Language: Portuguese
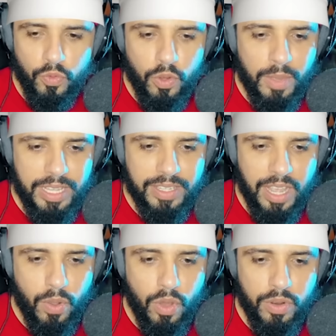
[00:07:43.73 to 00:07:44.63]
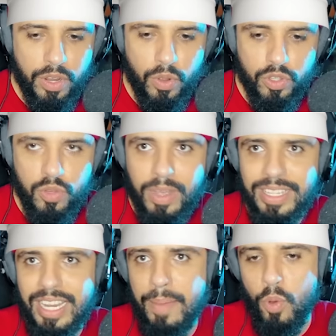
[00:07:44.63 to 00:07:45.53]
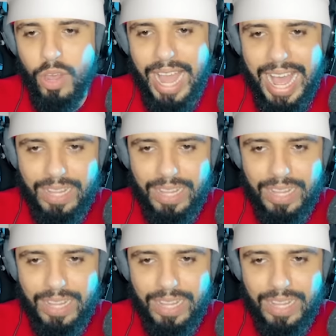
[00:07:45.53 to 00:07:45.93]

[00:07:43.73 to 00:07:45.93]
vamos assar agora um negócio mais elaborado.